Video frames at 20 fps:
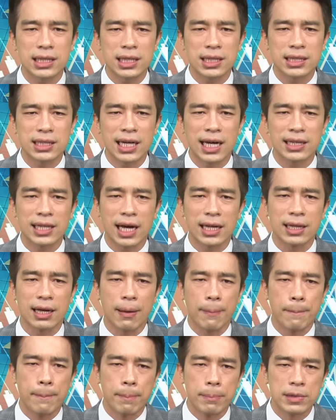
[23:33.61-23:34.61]
限价单
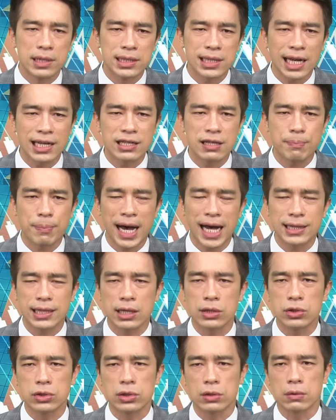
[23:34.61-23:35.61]
了，三十八
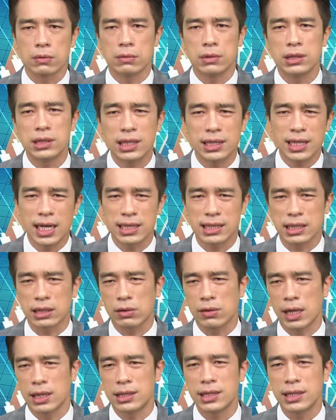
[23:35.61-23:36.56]
点九，现在几块？